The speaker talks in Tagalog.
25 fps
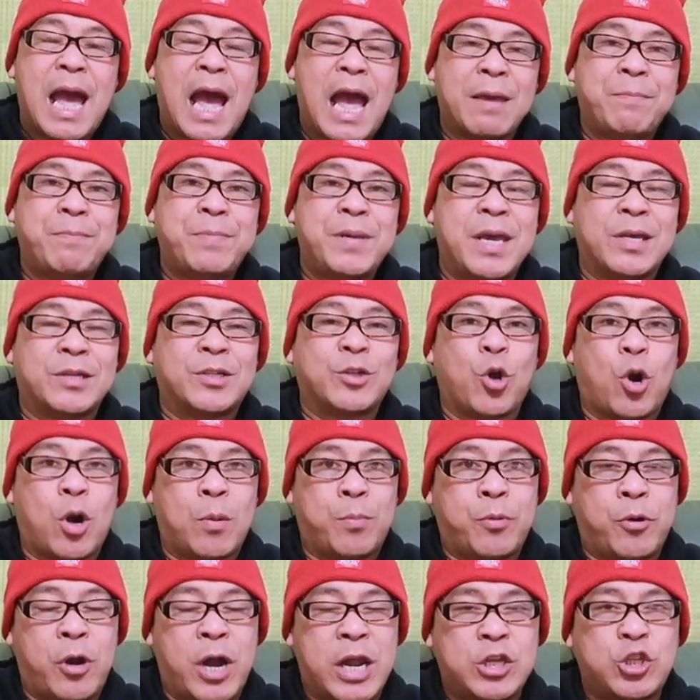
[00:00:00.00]
IPS
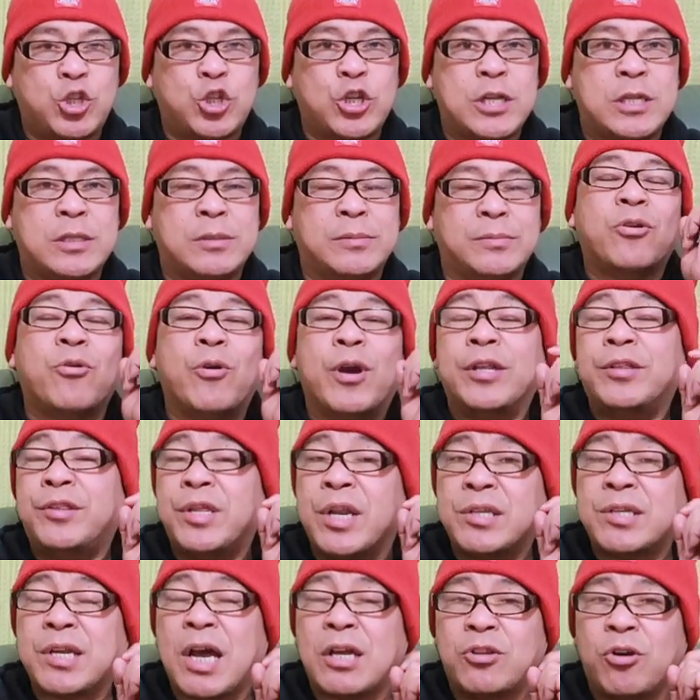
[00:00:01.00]
Corporation. Kung
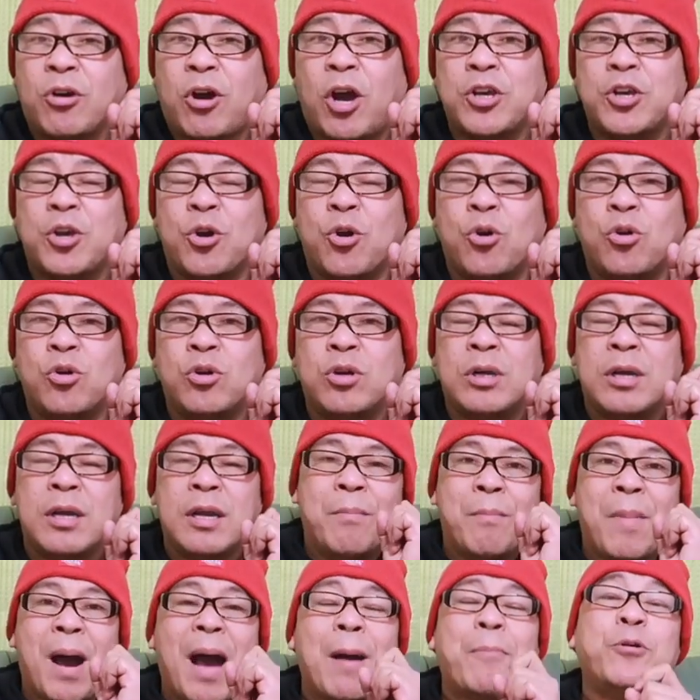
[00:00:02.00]
interesado kayong
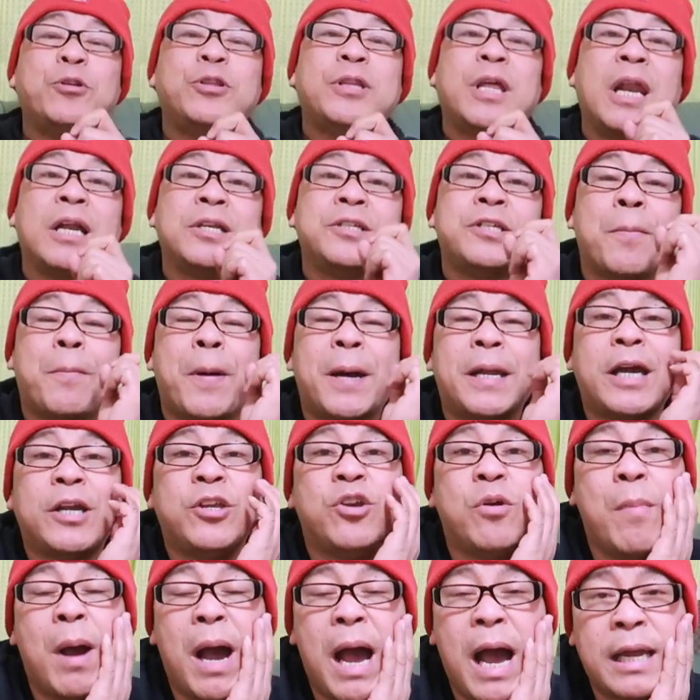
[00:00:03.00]
makapunta ng Japan
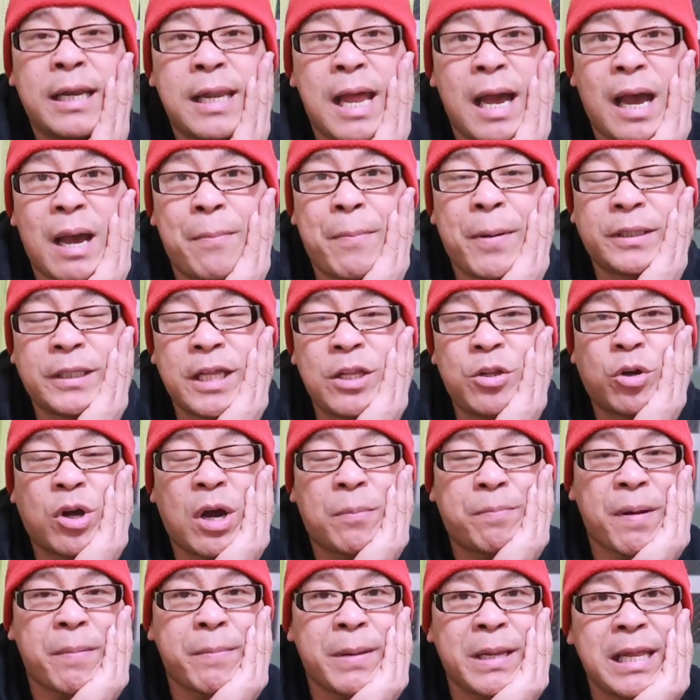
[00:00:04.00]
ang inyong mga anak, kapatid o
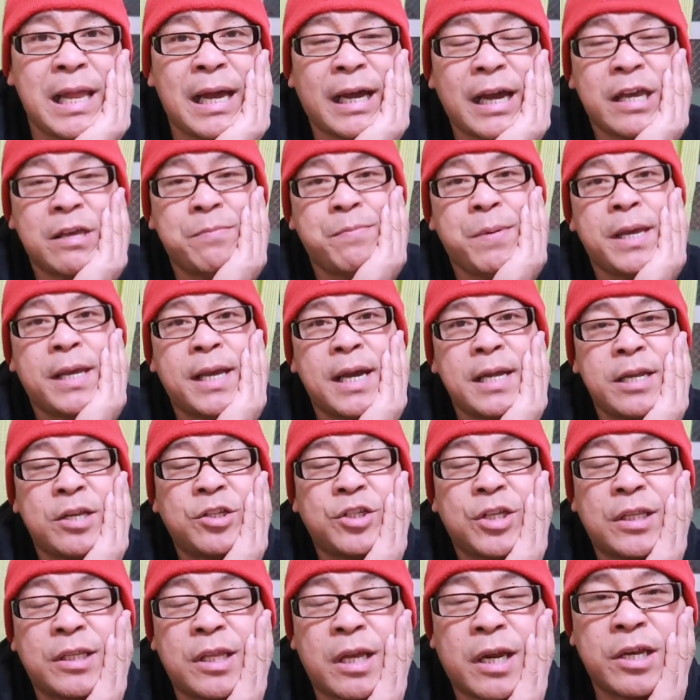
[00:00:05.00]
kapamilya, kaibigan,
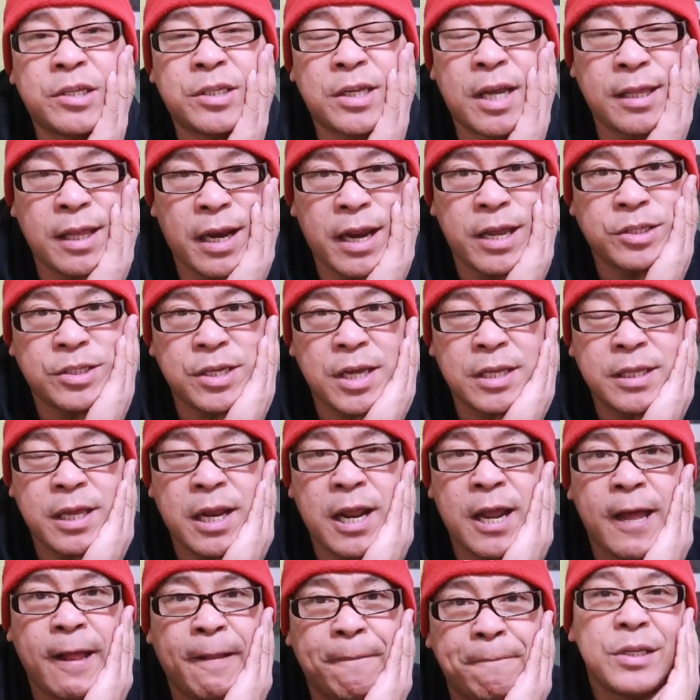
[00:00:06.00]
etc., etc., etc.
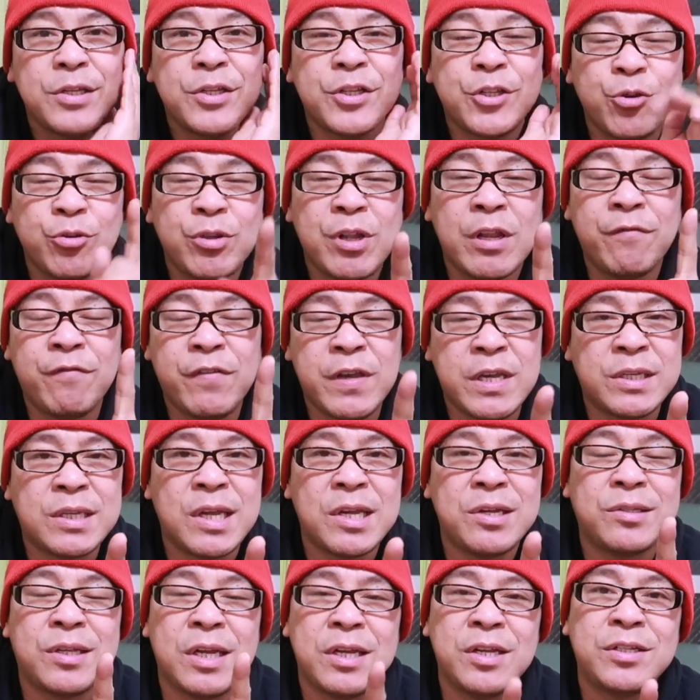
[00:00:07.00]
Student
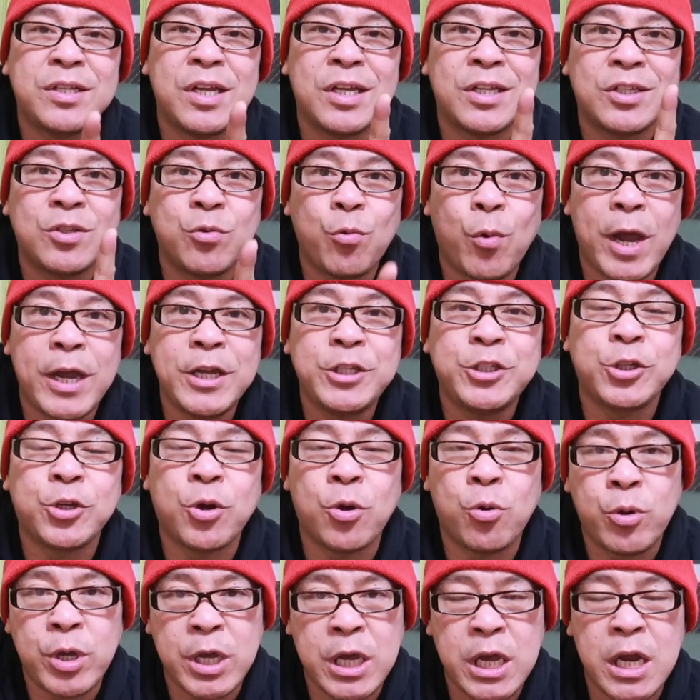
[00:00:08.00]
visa is the easiest way to
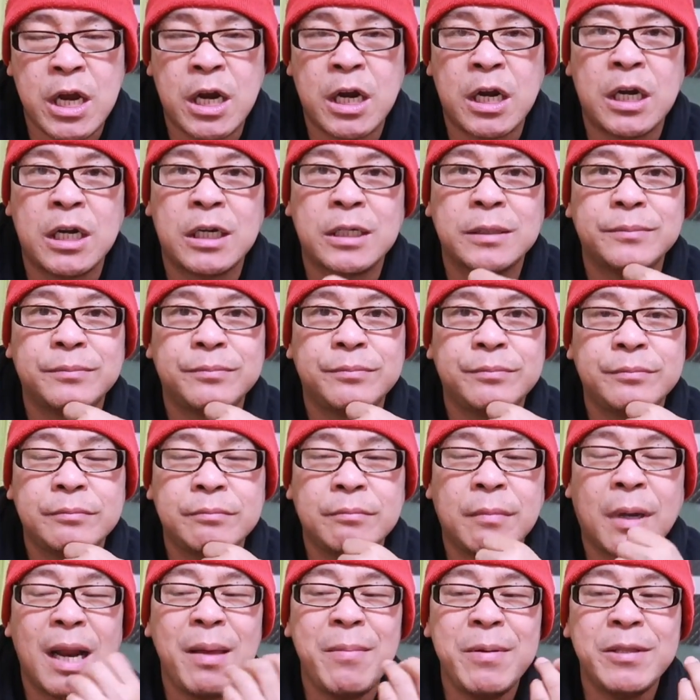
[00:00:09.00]
go here.
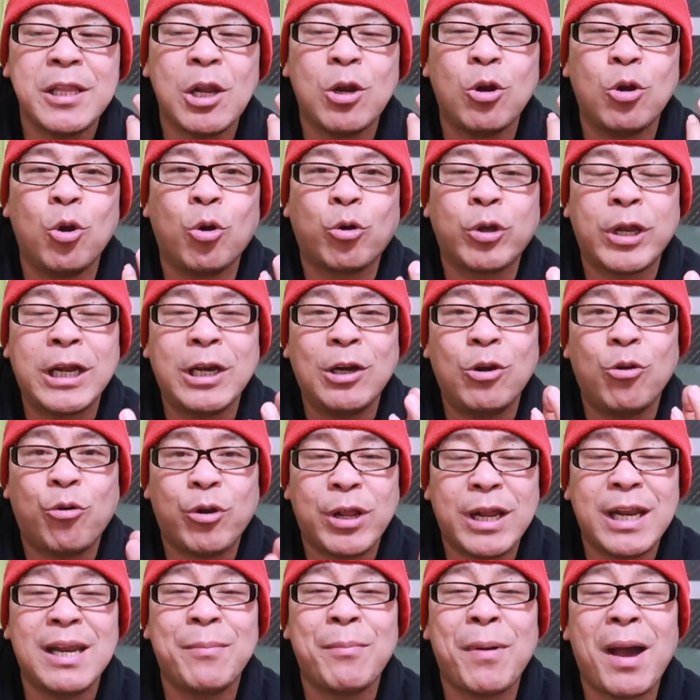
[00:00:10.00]
Maraming
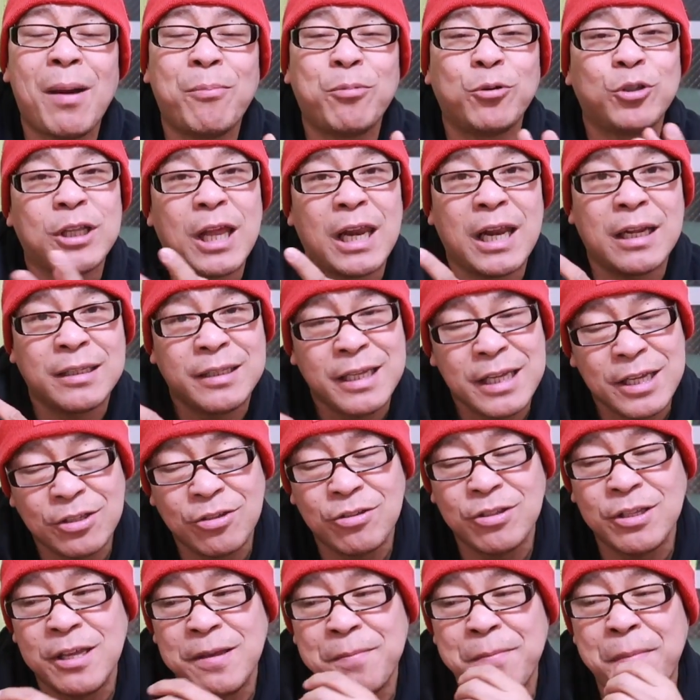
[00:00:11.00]
nalulukring-lukring na makapunta lang
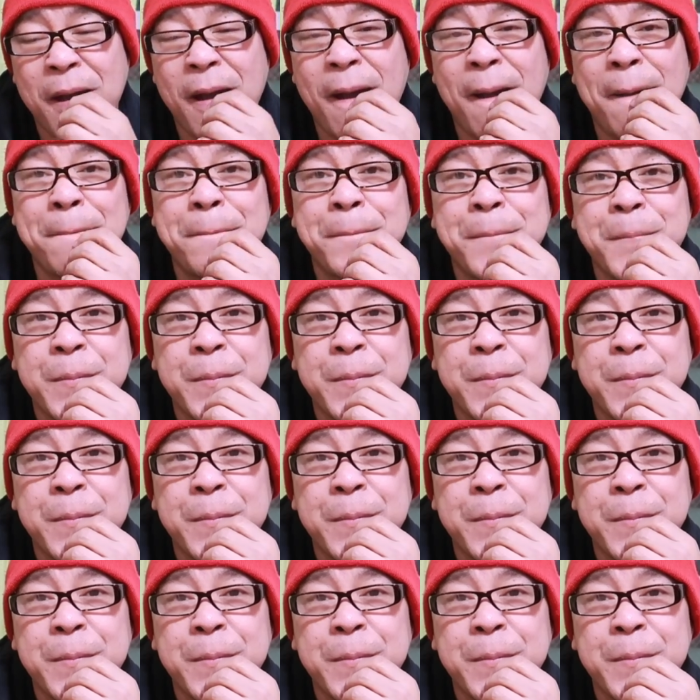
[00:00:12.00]
dito, di ba?